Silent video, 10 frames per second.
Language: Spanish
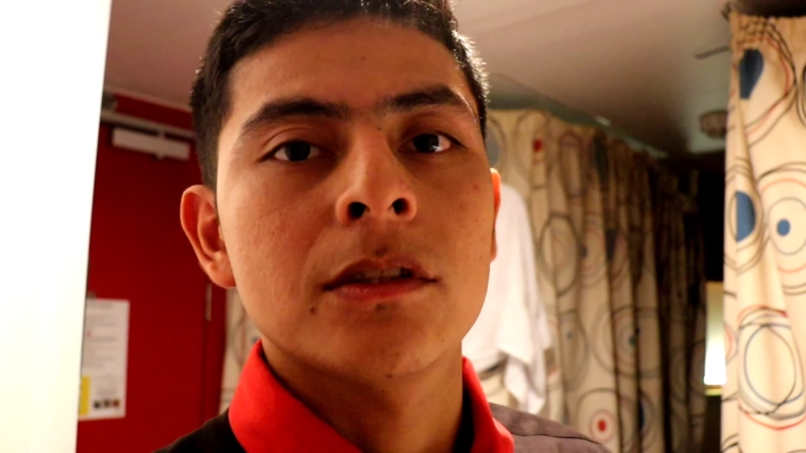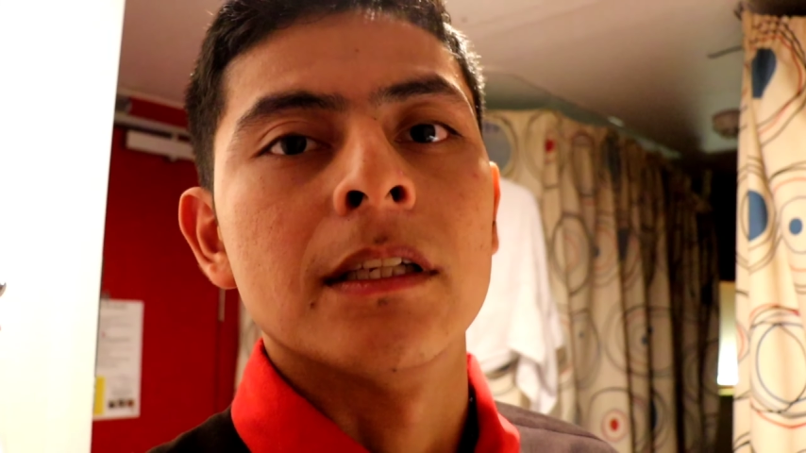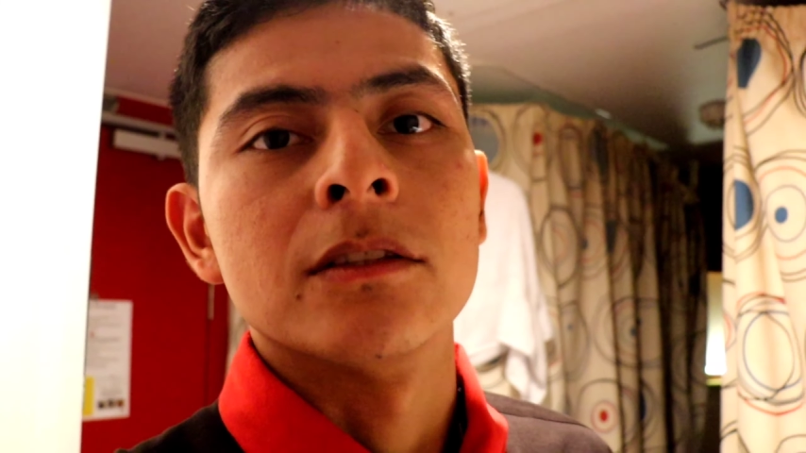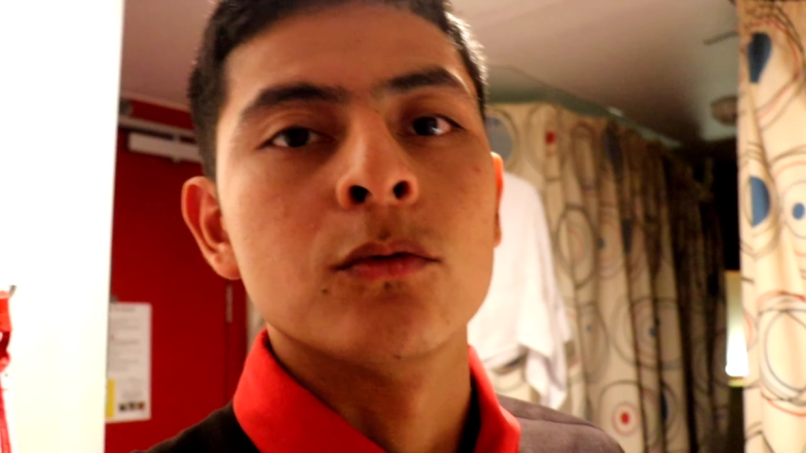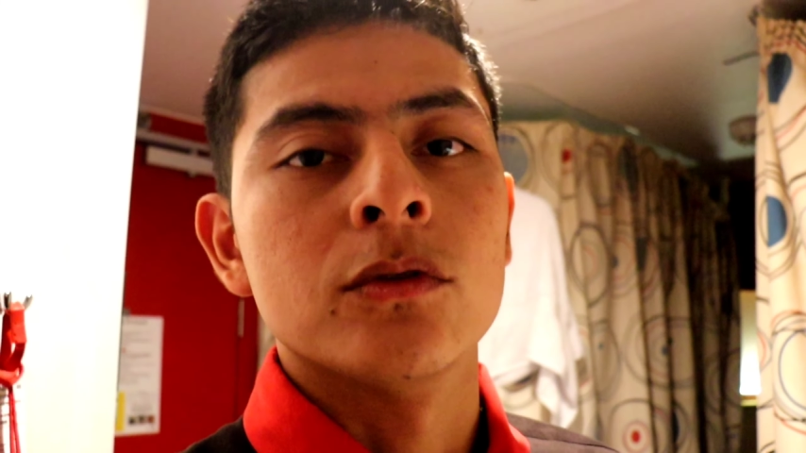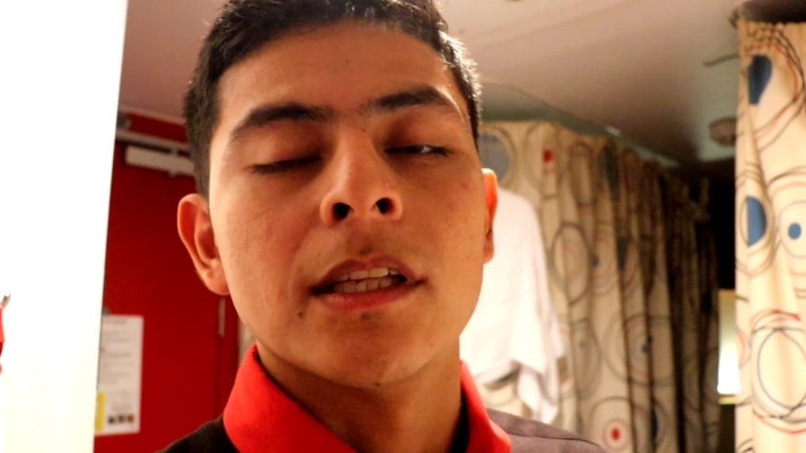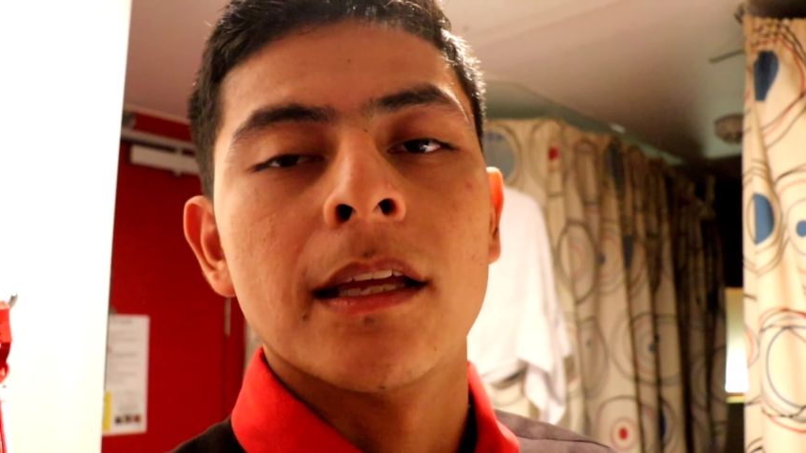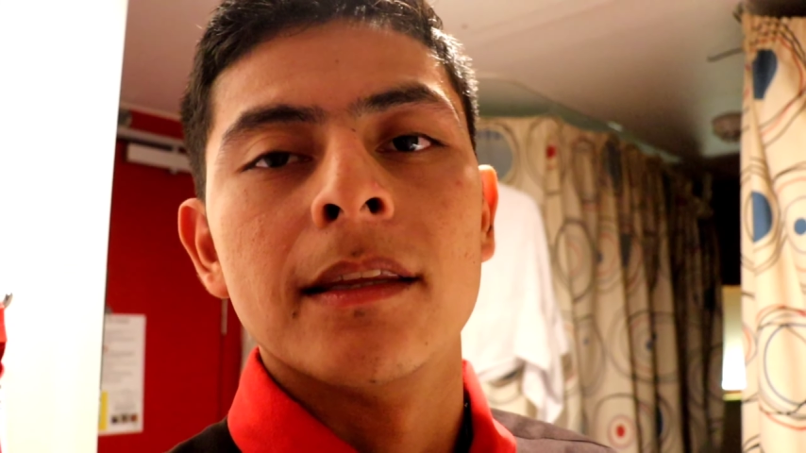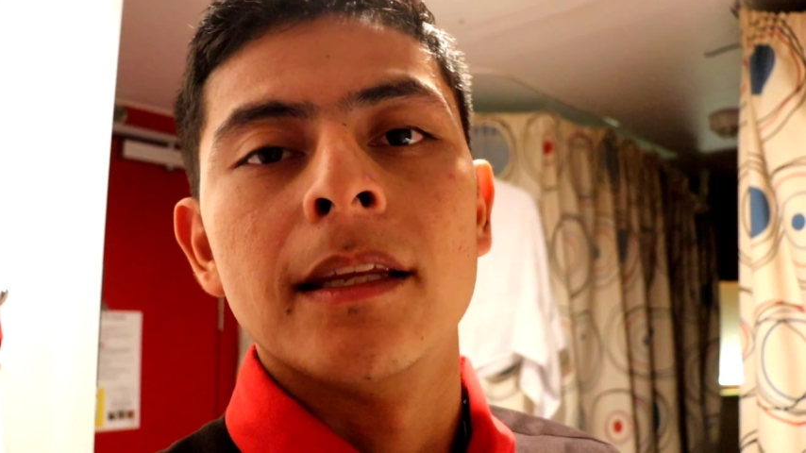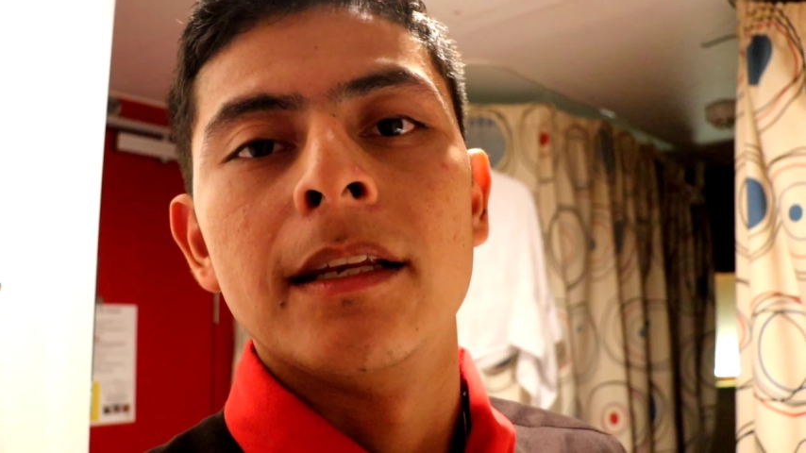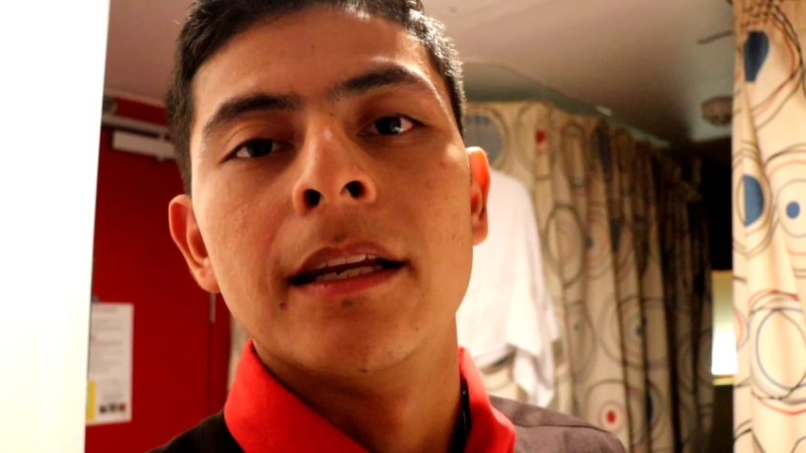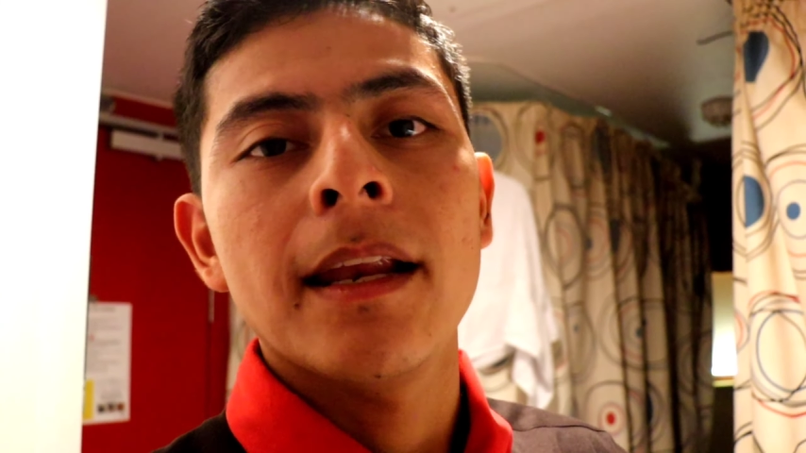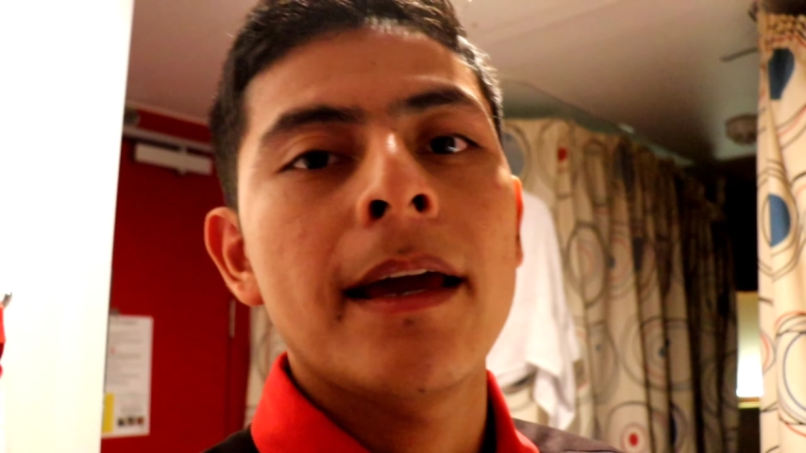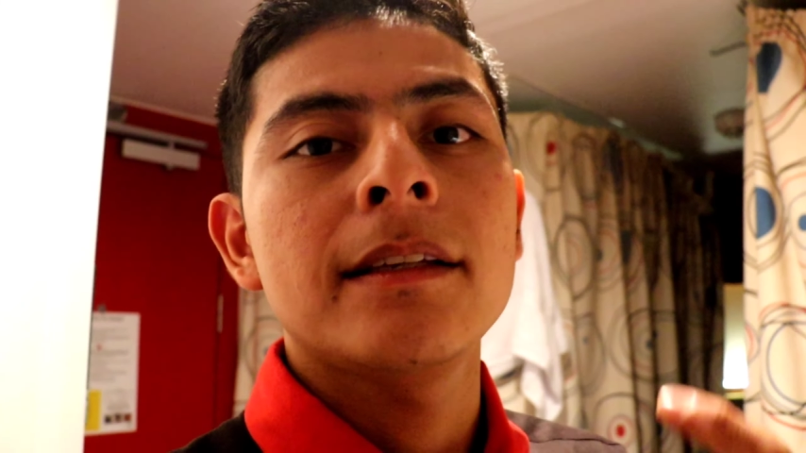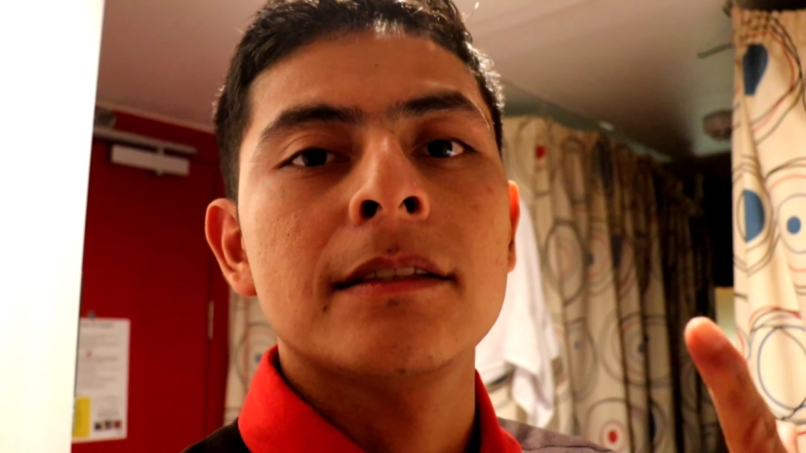si les gusta denle
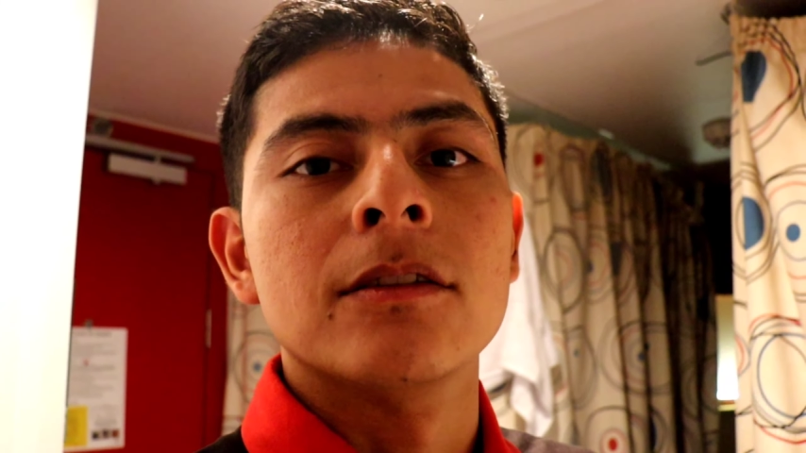like,